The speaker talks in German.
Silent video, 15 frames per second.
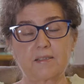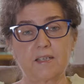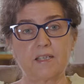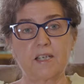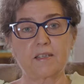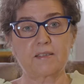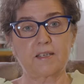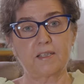hat
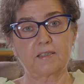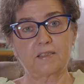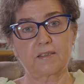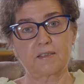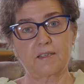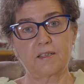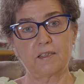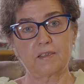seinerzeit
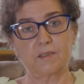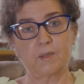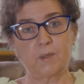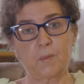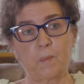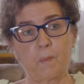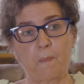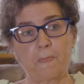gesagt,
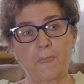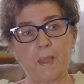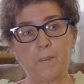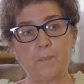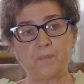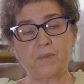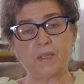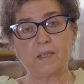
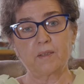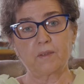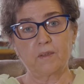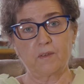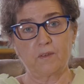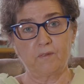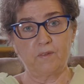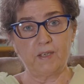
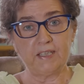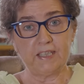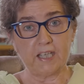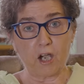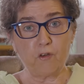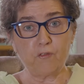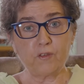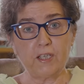wenn
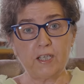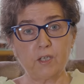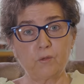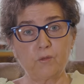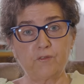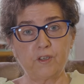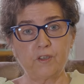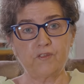die
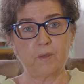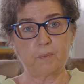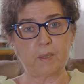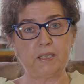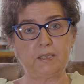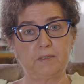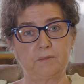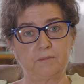Aufklärung von
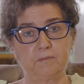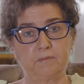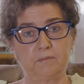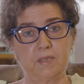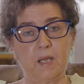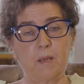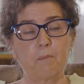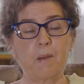Verbrechen
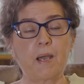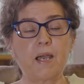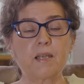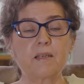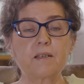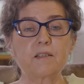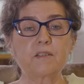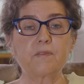
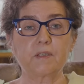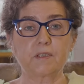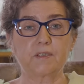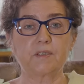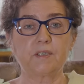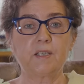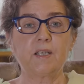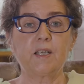behandelt
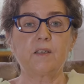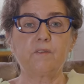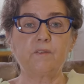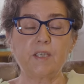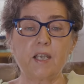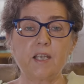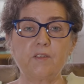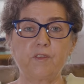wird
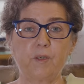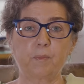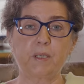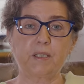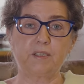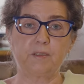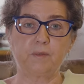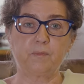wie ein
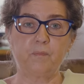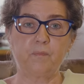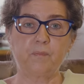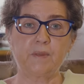Verbrechen,